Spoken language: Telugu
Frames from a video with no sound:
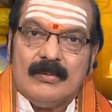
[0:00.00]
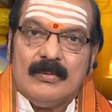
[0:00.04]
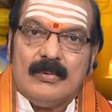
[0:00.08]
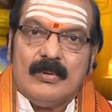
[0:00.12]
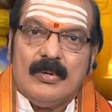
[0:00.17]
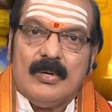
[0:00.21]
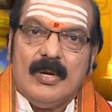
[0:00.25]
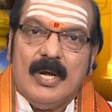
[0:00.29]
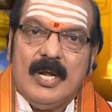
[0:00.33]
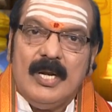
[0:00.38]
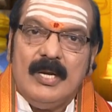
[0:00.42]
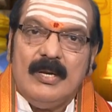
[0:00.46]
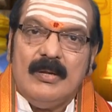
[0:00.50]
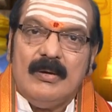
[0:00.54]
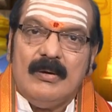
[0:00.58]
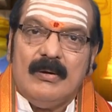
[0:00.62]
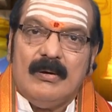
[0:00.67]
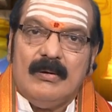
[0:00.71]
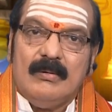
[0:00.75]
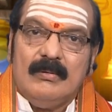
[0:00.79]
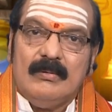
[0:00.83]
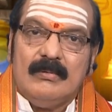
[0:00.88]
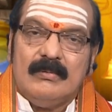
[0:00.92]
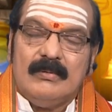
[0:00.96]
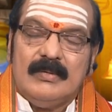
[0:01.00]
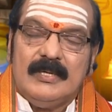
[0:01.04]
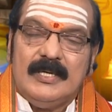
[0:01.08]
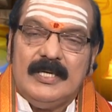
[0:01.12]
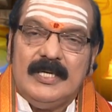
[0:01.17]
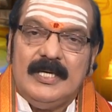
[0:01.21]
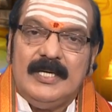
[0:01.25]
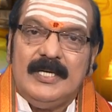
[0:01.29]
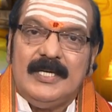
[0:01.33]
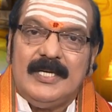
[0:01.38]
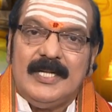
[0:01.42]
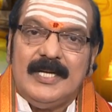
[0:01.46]
గృహంలో
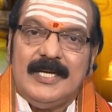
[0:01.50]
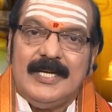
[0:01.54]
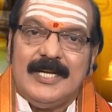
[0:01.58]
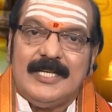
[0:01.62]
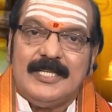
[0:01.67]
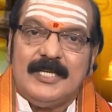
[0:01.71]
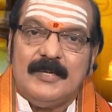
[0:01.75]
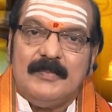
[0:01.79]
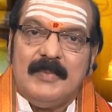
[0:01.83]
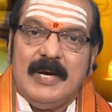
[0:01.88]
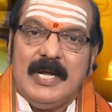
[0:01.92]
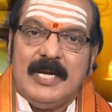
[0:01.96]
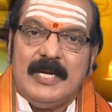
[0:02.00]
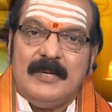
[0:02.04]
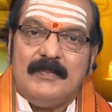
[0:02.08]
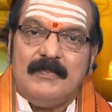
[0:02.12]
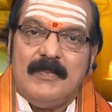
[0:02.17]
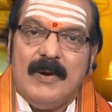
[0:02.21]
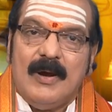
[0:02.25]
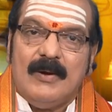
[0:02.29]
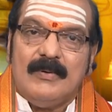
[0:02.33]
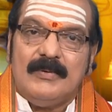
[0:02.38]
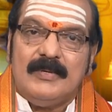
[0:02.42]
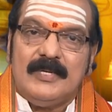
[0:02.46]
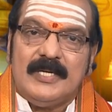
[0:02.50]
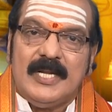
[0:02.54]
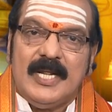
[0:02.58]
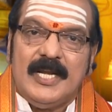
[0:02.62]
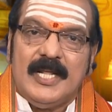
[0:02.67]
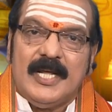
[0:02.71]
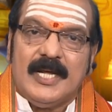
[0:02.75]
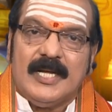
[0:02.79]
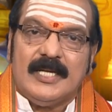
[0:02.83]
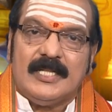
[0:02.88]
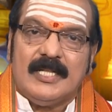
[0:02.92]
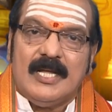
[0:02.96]
ఇంటి యజమాని
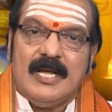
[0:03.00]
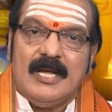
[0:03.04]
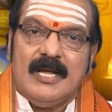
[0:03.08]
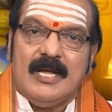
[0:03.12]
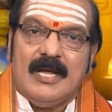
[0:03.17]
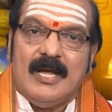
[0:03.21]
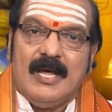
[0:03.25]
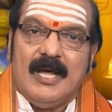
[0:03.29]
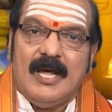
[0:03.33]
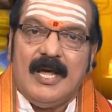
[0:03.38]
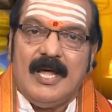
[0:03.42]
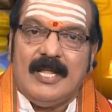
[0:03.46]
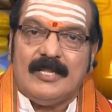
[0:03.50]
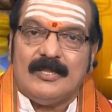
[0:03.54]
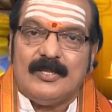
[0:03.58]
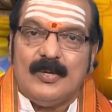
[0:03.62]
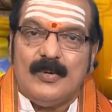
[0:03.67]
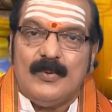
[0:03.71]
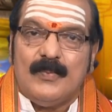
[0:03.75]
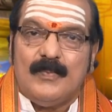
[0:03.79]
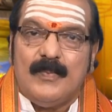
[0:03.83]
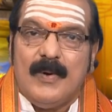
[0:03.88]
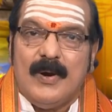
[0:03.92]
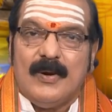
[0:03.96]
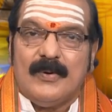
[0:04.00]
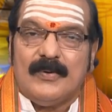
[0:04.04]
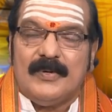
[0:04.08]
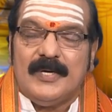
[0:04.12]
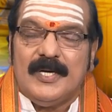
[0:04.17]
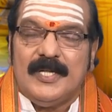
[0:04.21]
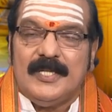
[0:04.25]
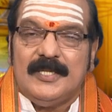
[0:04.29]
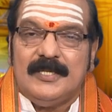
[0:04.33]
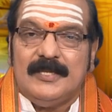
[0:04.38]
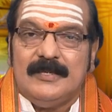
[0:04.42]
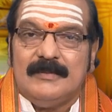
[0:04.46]
బాగుంటేనే కదా అందరూ
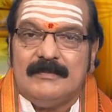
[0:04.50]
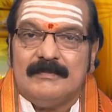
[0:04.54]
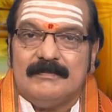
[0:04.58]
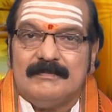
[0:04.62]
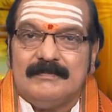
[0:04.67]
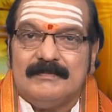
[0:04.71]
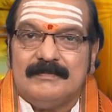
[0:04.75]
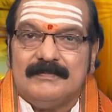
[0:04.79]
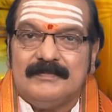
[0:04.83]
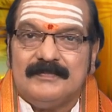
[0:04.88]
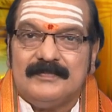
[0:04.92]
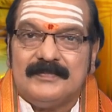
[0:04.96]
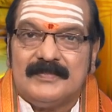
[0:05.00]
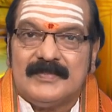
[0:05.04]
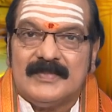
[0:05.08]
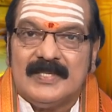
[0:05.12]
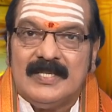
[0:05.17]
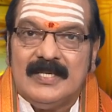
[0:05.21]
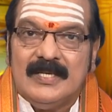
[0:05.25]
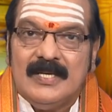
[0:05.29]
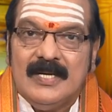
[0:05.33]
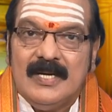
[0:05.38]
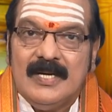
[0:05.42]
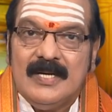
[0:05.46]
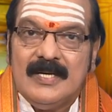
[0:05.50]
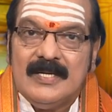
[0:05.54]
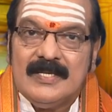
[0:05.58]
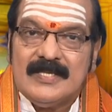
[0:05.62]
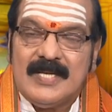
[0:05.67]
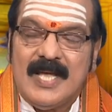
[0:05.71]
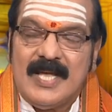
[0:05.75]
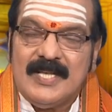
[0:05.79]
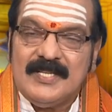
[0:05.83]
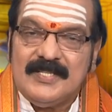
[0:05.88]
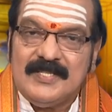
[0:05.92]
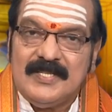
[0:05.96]
బాగుండేది
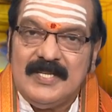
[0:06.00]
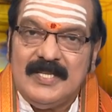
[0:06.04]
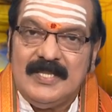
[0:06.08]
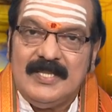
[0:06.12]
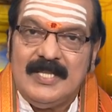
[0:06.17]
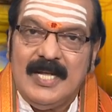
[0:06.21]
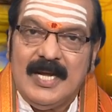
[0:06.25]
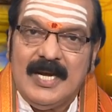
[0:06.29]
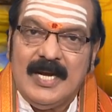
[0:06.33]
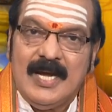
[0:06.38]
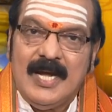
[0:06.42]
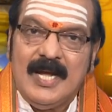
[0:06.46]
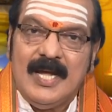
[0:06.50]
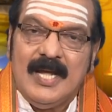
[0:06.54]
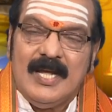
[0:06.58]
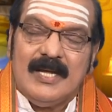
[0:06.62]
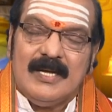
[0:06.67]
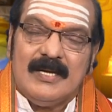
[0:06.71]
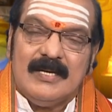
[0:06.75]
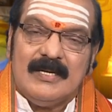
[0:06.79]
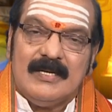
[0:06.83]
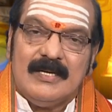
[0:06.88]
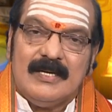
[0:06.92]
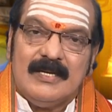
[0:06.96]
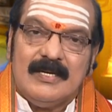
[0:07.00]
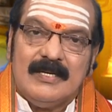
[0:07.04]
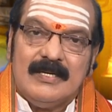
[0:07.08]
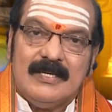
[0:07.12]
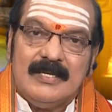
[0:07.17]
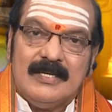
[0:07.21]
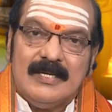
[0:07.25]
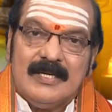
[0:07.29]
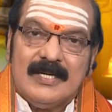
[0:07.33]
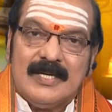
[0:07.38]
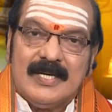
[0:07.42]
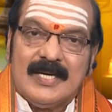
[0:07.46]
సహసిద్ధంగా
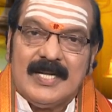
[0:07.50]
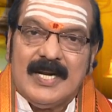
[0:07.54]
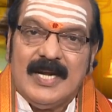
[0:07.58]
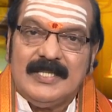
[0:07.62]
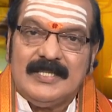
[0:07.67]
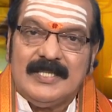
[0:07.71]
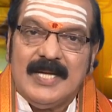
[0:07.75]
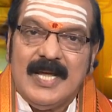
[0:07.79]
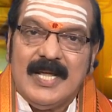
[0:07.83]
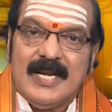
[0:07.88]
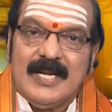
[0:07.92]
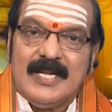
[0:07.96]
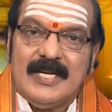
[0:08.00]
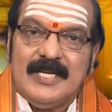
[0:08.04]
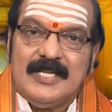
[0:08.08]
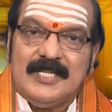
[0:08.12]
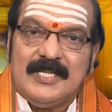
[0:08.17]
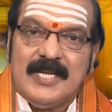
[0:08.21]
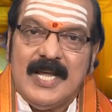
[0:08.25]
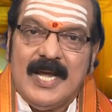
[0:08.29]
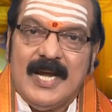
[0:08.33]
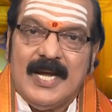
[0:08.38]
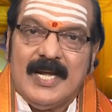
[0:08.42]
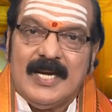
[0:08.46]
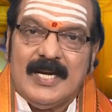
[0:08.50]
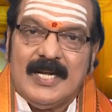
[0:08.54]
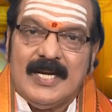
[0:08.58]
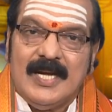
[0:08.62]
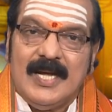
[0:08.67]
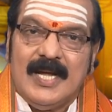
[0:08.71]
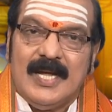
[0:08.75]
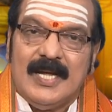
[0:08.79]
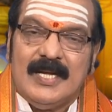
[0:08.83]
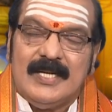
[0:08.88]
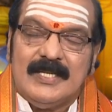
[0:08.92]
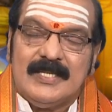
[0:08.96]
గ్రహచార రీత్యా గనక
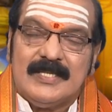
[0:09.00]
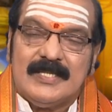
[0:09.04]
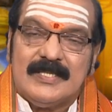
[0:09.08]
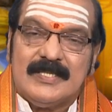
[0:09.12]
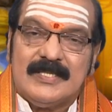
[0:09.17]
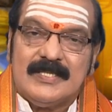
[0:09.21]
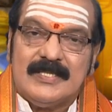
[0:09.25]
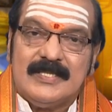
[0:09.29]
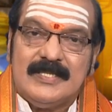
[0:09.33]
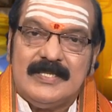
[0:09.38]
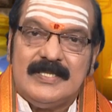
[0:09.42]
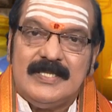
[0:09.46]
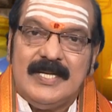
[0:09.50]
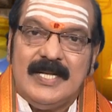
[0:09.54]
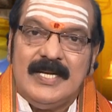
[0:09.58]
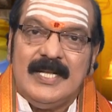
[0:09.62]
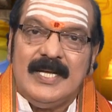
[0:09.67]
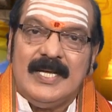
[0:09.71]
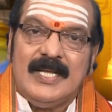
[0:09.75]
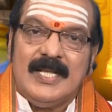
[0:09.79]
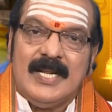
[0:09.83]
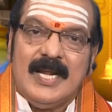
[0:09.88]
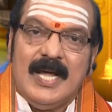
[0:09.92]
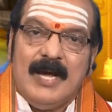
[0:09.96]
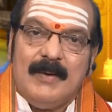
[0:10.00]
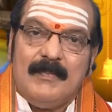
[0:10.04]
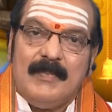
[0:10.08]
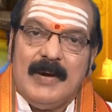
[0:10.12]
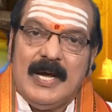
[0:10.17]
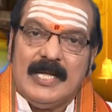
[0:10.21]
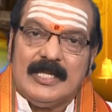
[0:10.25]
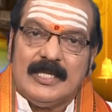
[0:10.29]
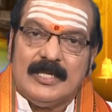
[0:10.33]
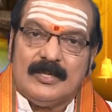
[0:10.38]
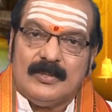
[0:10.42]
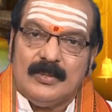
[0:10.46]
శనిగ్రహ
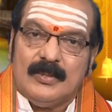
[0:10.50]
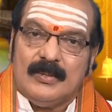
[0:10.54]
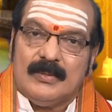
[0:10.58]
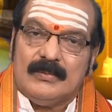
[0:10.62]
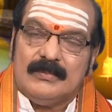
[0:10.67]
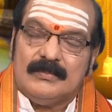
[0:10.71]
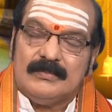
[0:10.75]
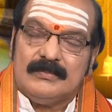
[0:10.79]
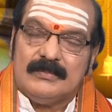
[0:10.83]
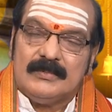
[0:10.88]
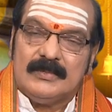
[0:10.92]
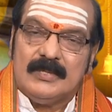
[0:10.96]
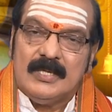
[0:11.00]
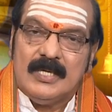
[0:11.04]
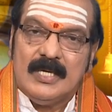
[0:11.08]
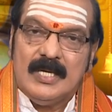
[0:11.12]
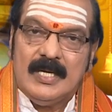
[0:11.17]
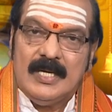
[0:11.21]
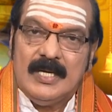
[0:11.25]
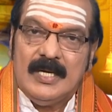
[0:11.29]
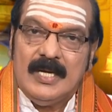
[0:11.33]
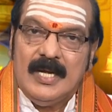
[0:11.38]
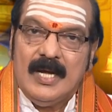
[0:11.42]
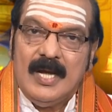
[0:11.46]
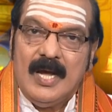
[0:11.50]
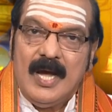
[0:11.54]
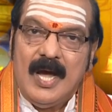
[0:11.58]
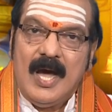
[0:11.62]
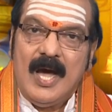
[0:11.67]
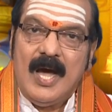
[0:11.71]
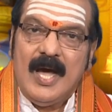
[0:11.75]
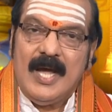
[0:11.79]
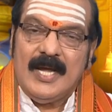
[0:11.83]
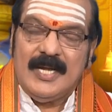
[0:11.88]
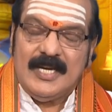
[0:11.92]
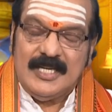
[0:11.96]
బాధతో
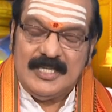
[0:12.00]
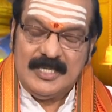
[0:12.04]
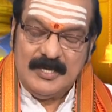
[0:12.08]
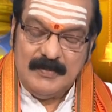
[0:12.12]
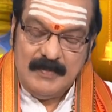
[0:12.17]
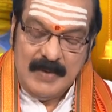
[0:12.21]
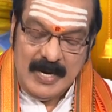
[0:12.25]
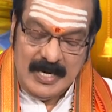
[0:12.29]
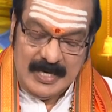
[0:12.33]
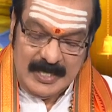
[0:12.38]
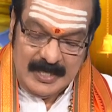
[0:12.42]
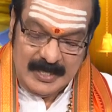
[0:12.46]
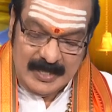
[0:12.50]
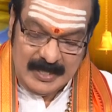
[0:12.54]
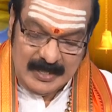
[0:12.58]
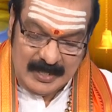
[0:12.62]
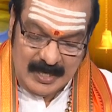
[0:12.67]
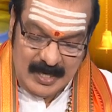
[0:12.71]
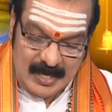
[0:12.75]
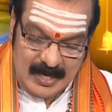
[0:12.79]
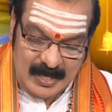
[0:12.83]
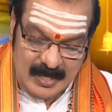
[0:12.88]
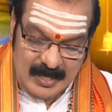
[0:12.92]
ఆ యజమాని గనక